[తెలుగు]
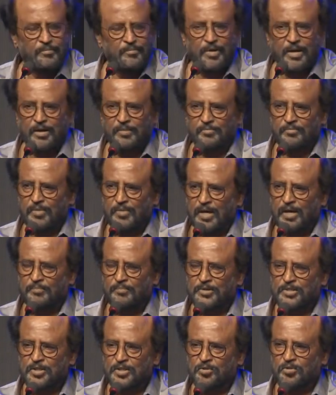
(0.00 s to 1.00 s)
మా మా
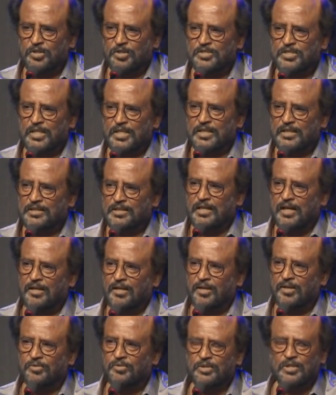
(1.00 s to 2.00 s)
పిక్చర్ గురించి అంత
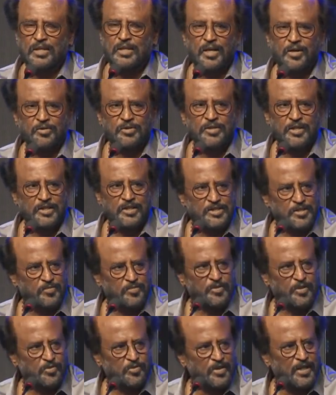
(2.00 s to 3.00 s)
అలా ఉంది ఇలా ఉంది అని
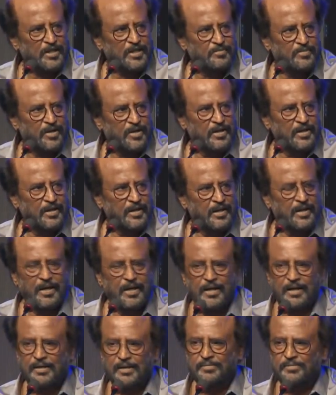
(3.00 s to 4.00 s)
చెప్పకపోతే కూడా అది బాగా
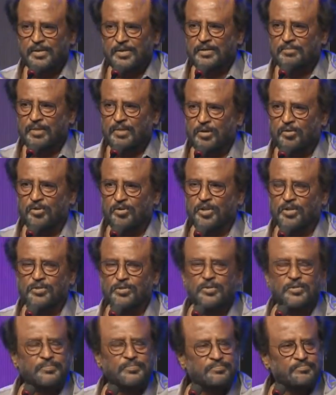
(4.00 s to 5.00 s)
బాగుండదు